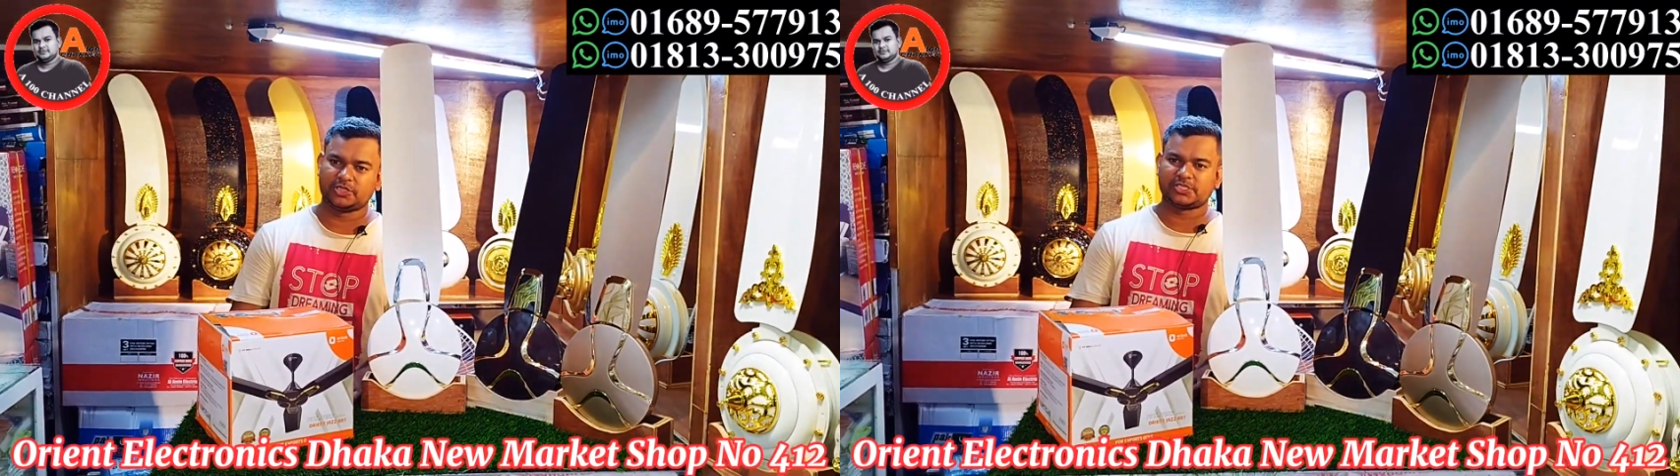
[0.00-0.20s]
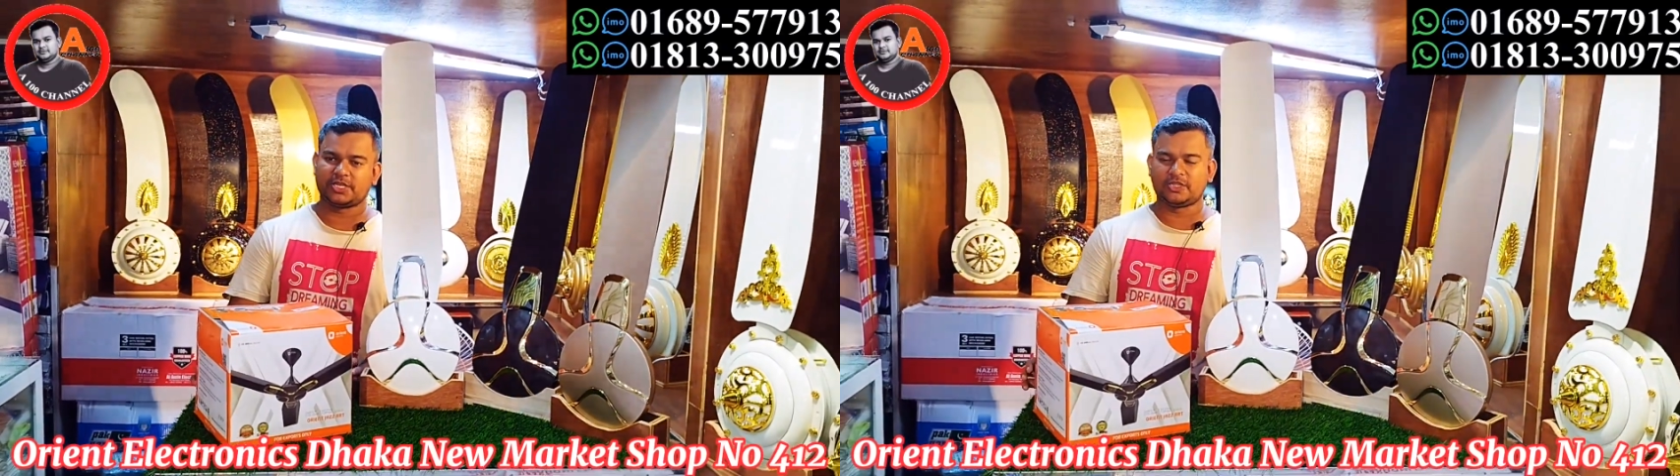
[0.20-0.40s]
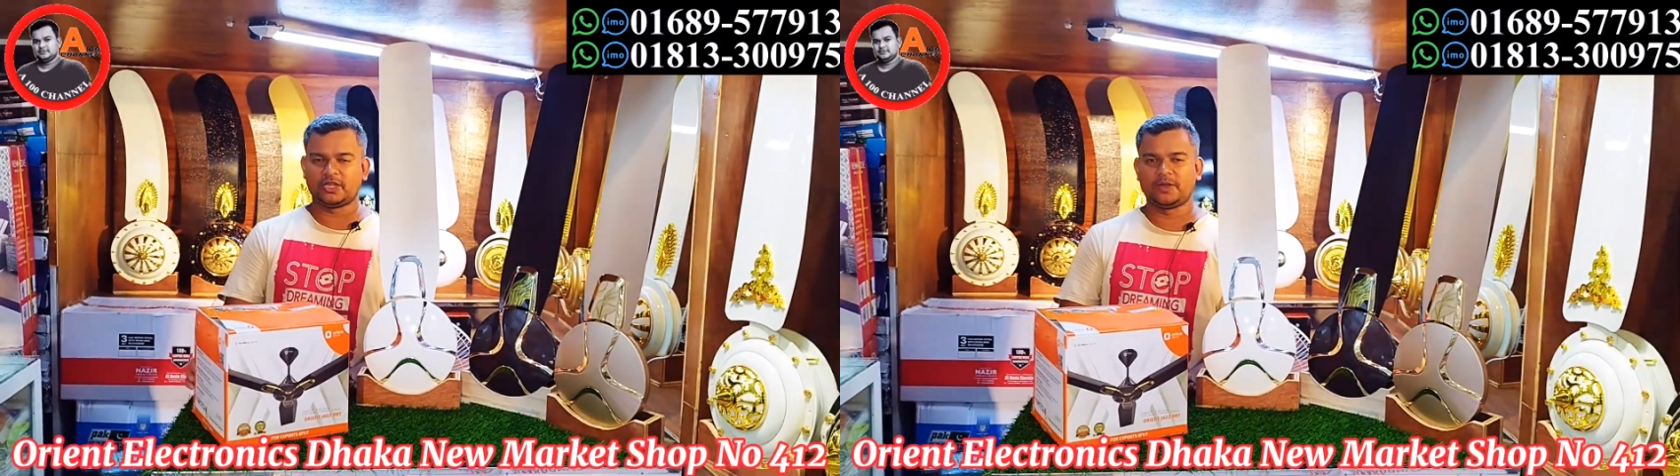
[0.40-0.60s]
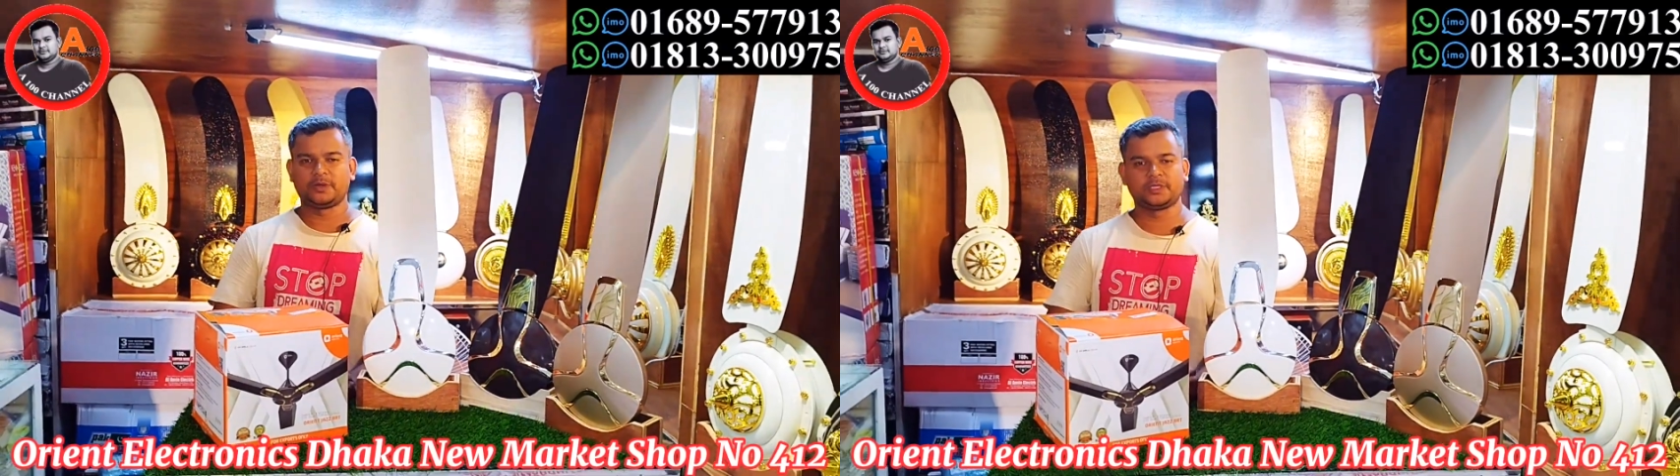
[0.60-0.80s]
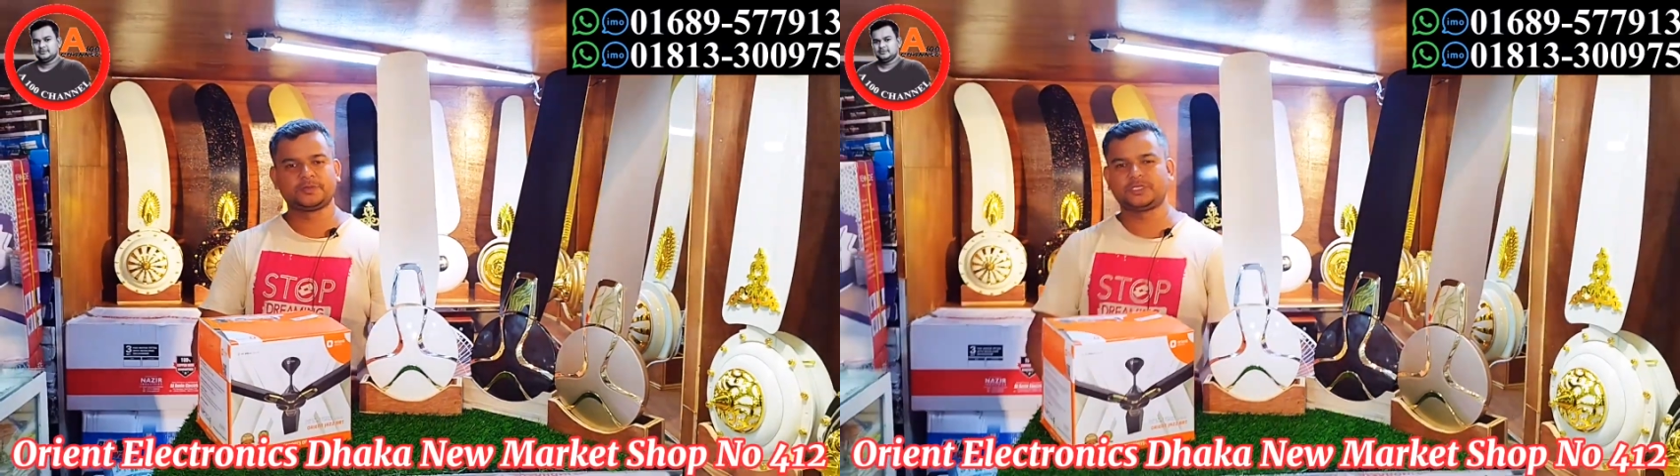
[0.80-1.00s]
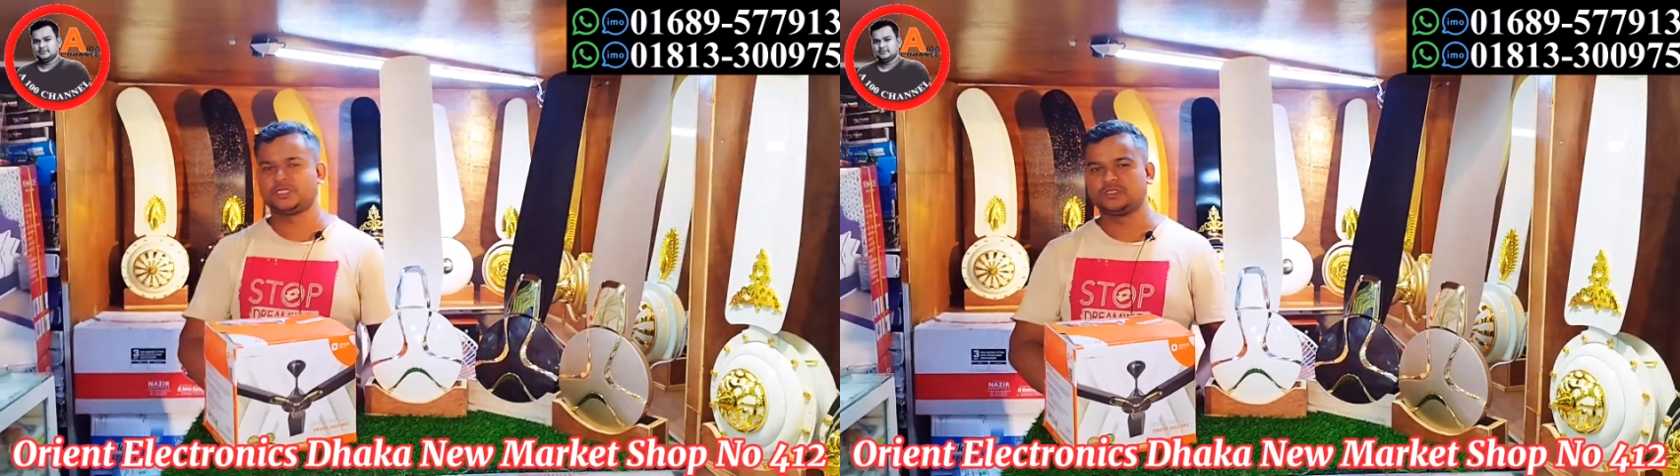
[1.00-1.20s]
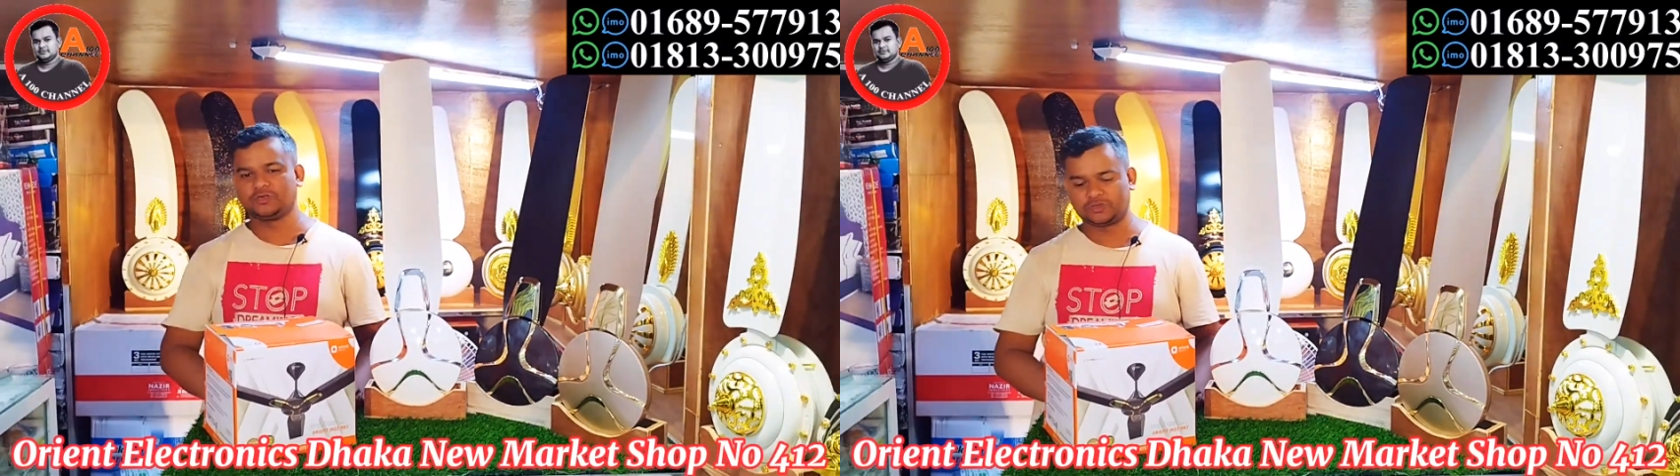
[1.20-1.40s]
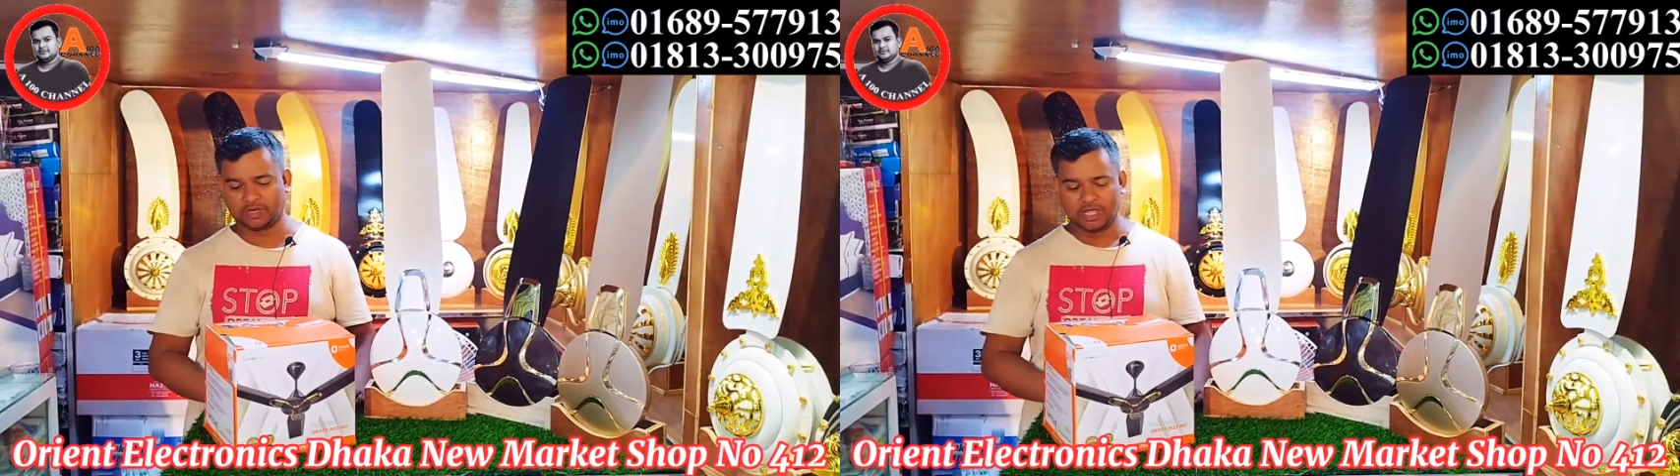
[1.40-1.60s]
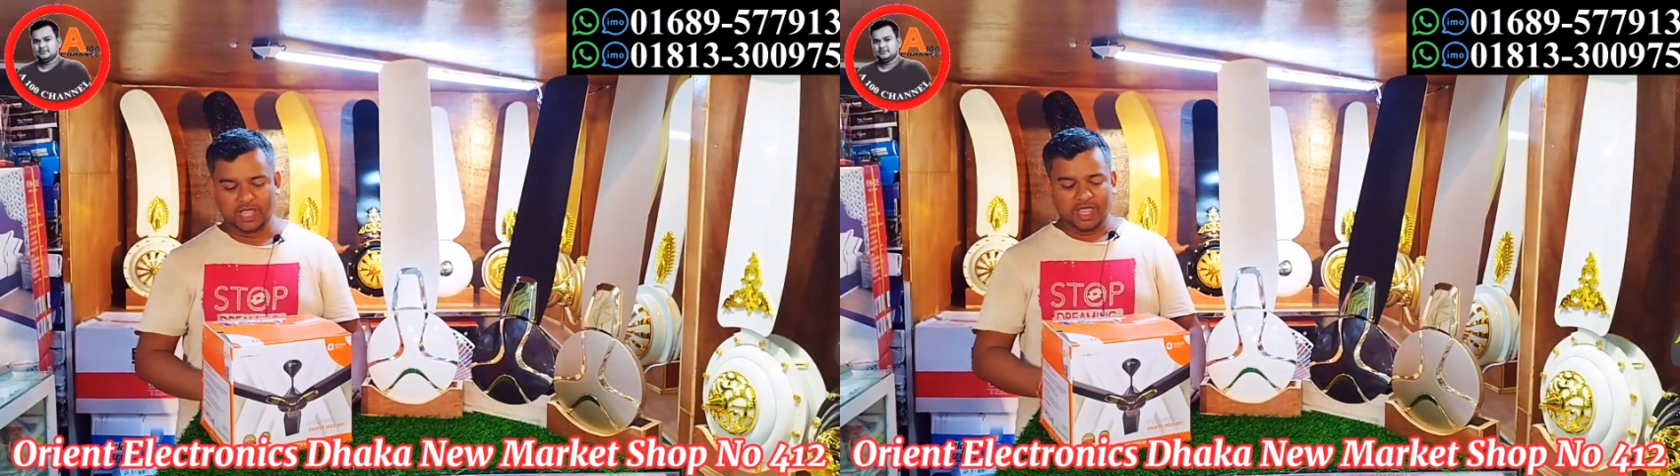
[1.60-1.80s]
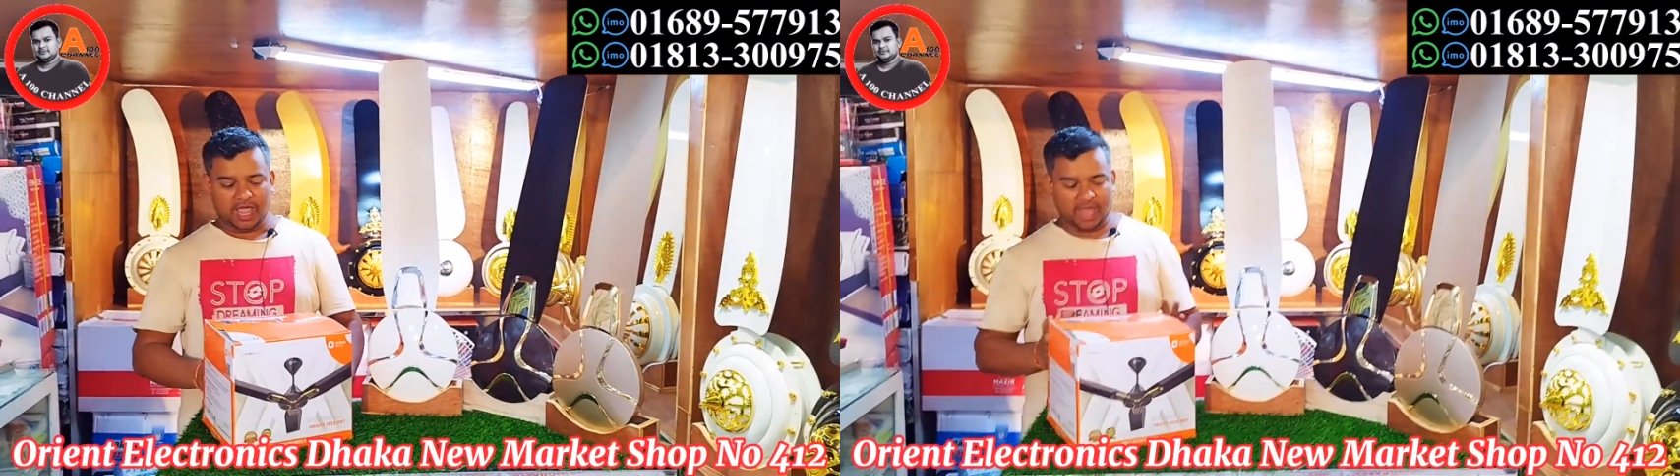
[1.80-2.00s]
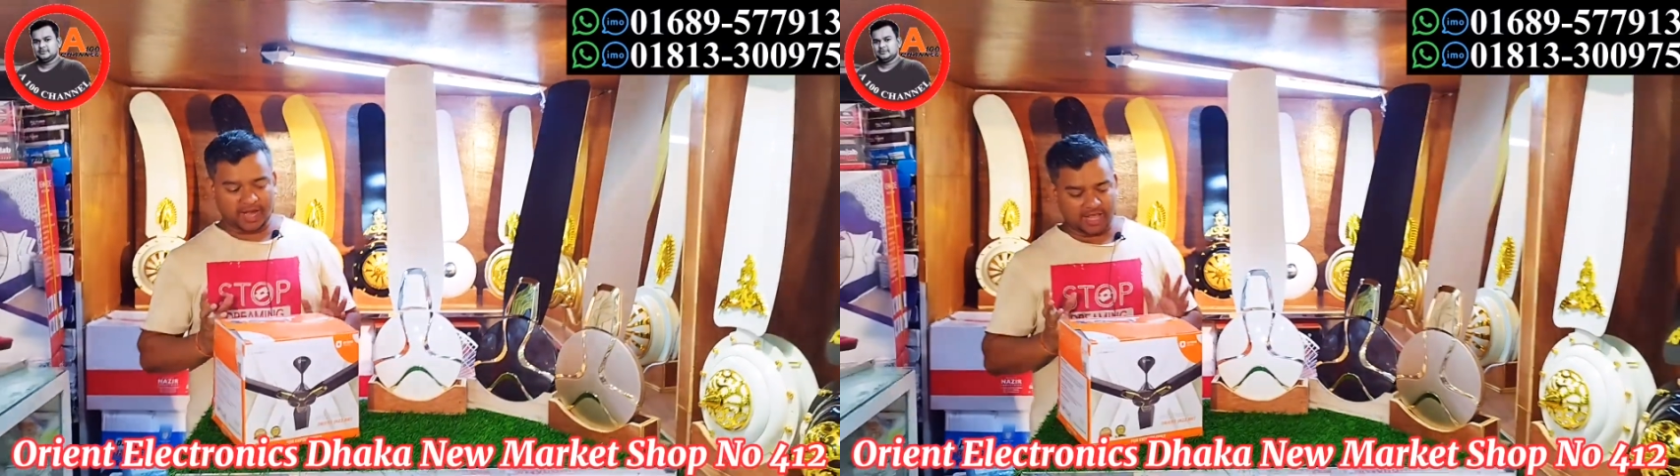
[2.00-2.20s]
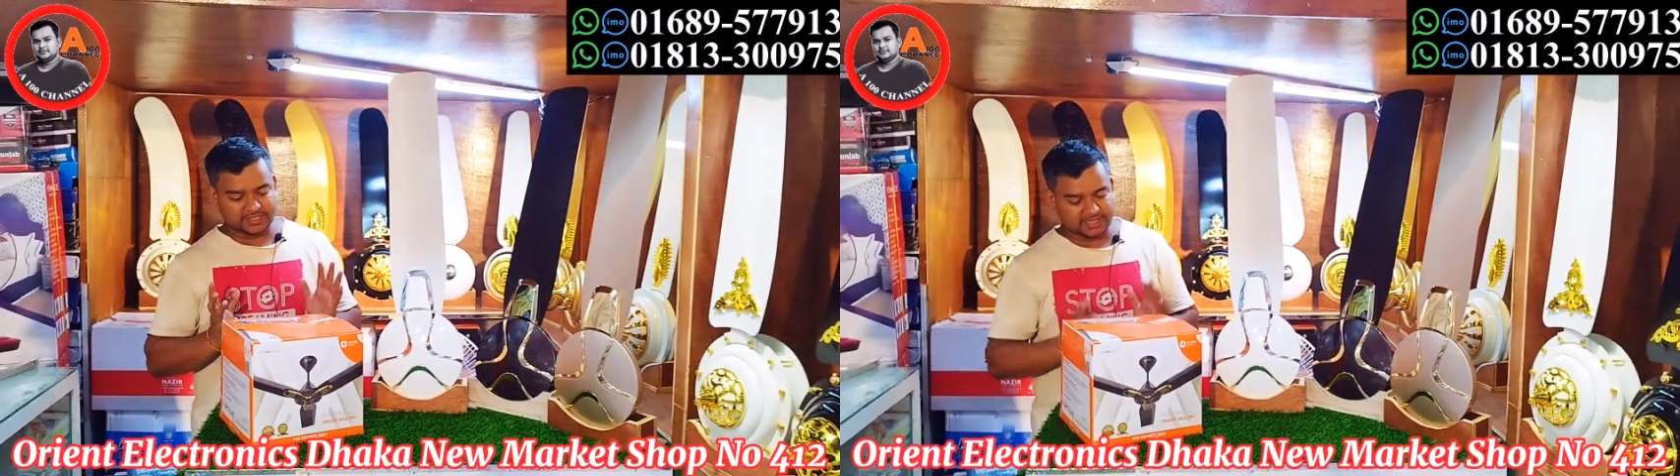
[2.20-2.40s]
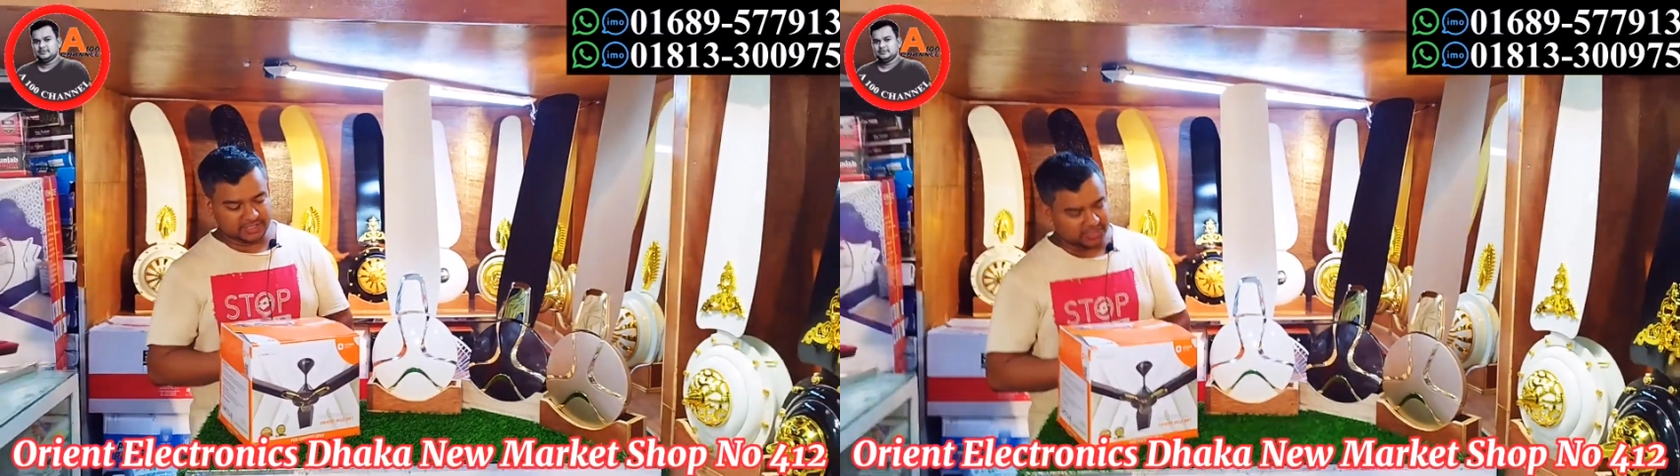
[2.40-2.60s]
স্ক্রিনে দেওয়া নাম্বার দেওয়া সেই সাথে যোগাযোগ অ্যান্ড আজকে